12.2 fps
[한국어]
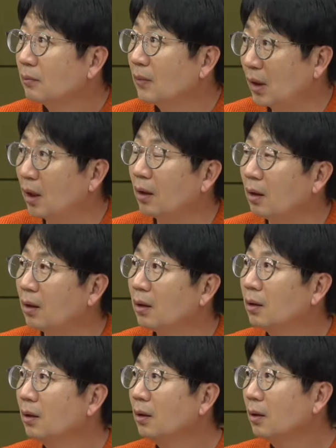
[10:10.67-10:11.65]
예, 네. 지금
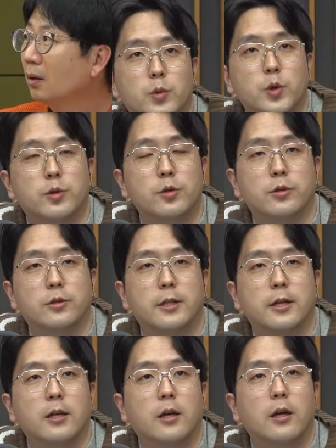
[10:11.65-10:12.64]
사진을
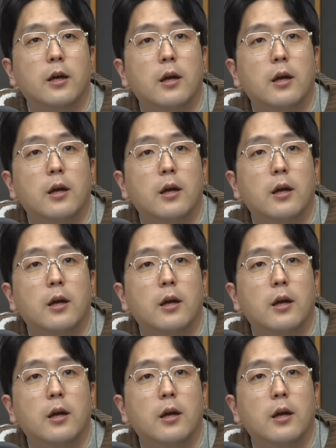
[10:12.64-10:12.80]
보여드렸는데,